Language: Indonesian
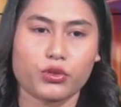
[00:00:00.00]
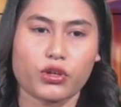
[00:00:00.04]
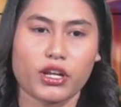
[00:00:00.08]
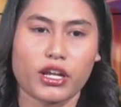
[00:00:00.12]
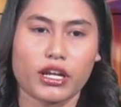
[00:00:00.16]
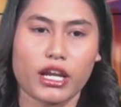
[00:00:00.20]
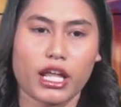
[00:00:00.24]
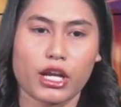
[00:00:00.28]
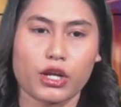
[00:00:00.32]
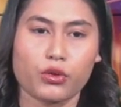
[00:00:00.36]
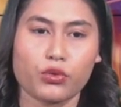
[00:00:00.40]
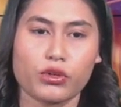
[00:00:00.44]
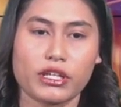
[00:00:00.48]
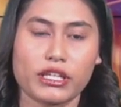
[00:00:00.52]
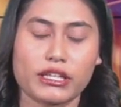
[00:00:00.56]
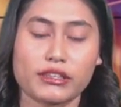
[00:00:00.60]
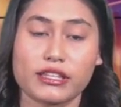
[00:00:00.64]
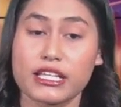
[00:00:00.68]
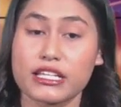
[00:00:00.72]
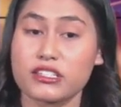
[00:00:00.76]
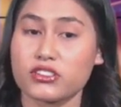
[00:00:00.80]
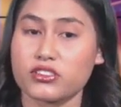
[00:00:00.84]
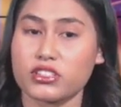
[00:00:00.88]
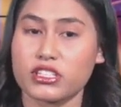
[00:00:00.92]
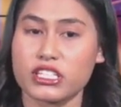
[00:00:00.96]
lalu
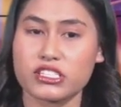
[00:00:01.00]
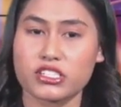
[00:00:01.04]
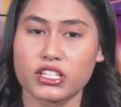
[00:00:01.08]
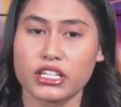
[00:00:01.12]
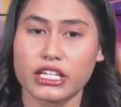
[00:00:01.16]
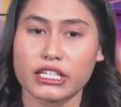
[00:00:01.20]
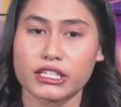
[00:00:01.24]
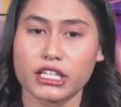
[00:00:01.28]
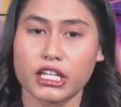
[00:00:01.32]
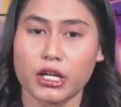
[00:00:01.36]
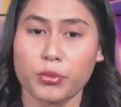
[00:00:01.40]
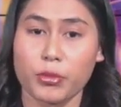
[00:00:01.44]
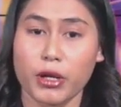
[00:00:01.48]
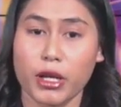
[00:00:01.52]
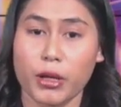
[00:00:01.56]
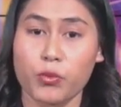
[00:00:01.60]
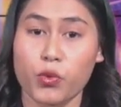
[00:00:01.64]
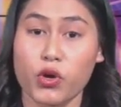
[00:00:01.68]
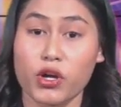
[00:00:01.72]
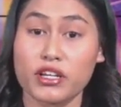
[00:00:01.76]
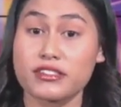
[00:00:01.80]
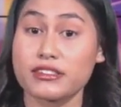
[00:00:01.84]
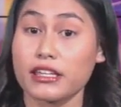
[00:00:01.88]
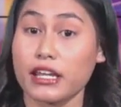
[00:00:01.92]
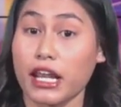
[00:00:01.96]
lintas di sekitar
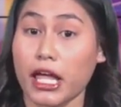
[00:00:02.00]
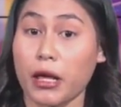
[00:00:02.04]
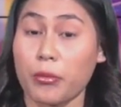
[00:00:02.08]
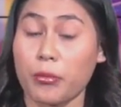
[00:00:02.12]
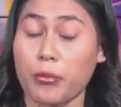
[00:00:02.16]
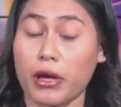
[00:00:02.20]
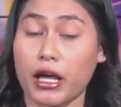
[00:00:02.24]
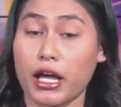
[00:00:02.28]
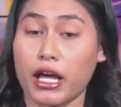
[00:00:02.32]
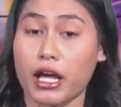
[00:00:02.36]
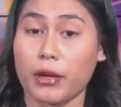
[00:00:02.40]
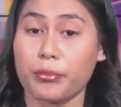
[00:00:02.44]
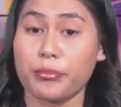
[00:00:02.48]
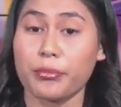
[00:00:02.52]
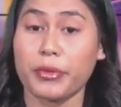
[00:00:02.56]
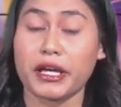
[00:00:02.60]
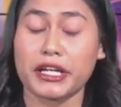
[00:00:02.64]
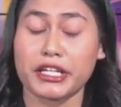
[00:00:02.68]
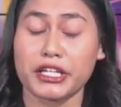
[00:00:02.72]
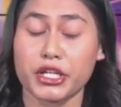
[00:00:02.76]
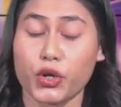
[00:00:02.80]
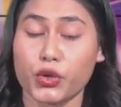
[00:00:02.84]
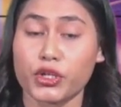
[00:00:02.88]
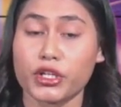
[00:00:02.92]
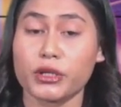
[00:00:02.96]
pelabuhan selama
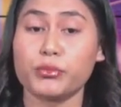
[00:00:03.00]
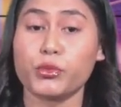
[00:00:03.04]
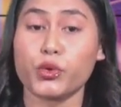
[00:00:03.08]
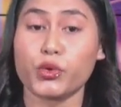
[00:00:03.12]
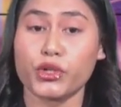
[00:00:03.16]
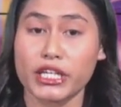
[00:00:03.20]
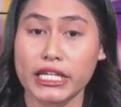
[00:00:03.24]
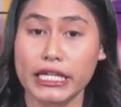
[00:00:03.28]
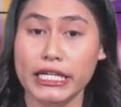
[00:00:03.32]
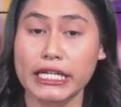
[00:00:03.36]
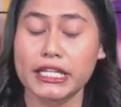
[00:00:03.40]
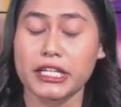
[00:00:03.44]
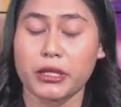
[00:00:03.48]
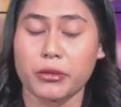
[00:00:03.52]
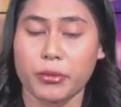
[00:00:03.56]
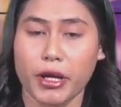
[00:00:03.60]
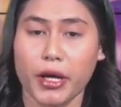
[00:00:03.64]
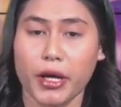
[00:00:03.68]
periode mudik ini, Pak?